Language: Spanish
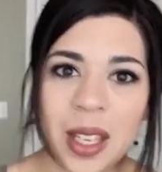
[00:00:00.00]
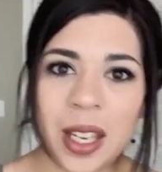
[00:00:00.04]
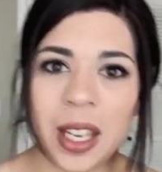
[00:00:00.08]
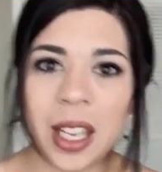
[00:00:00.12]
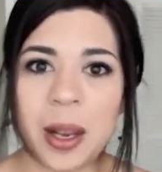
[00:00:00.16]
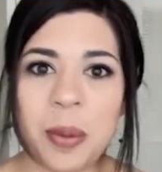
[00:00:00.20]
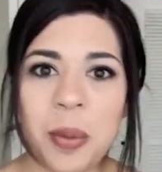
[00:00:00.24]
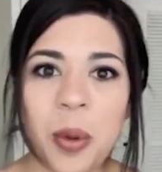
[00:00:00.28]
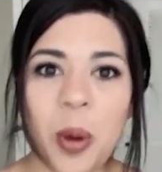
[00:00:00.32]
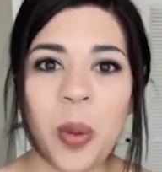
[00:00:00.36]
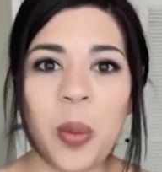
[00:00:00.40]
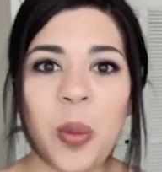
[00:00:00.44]

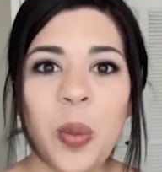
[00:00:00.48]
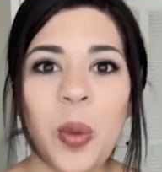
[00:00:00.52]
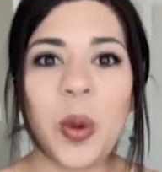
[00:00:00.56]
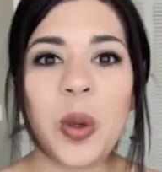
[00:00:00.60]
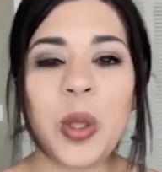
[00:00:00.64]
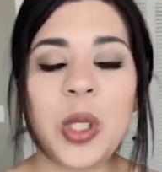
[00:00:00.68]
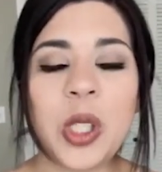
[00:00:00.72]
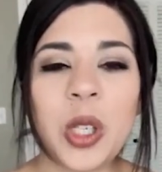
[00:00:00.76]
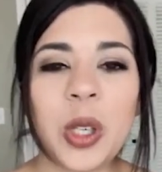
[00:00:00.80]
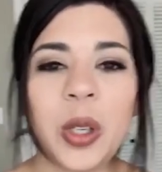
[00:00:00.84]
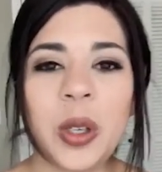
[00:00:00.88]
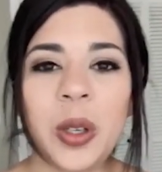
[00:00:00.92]
queremos
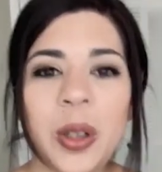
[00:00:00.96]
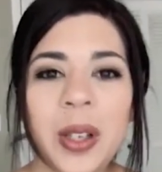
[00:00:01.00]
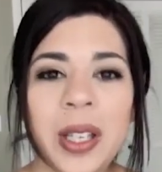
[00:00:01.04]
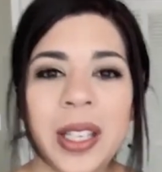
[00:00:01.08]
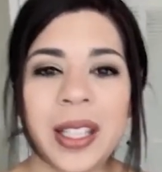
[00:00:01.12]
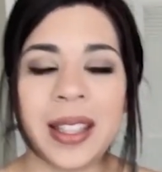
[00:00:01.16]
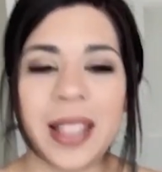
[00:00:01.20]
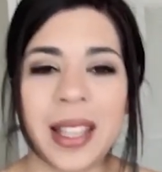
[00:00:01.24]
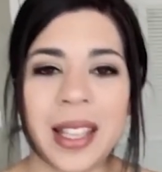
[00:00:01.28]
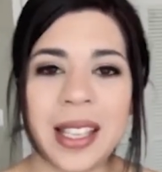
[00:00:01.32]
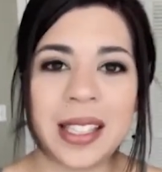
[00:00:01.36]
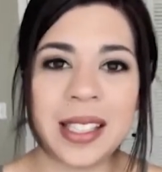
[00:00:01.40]
mucho
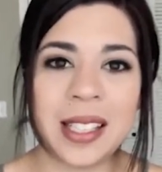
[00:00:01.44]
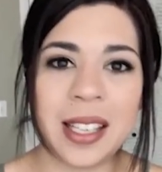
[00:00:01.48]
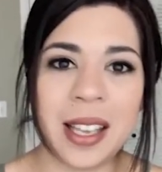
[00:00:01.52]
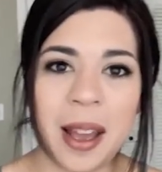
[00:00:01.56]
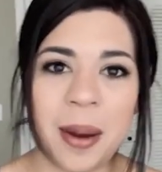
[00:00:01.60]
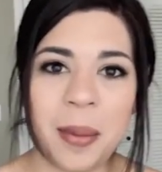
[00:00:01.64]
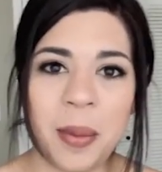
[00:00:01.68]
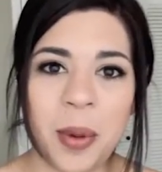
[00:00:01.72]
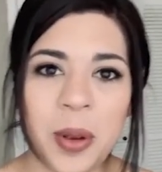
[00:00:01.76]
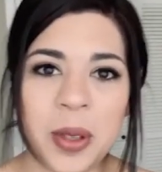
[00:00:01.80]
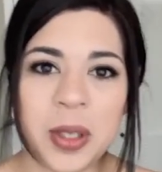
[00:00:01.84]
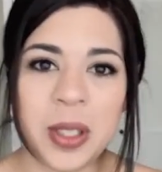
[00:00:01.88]
y te
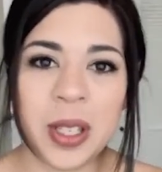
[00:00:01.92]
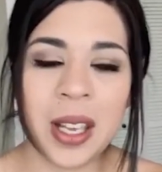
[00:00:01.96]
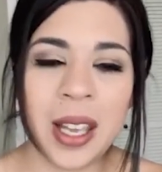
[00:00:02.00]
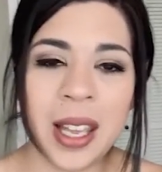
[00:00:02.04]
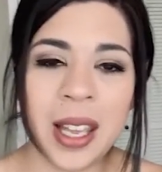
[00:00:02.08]
deseamos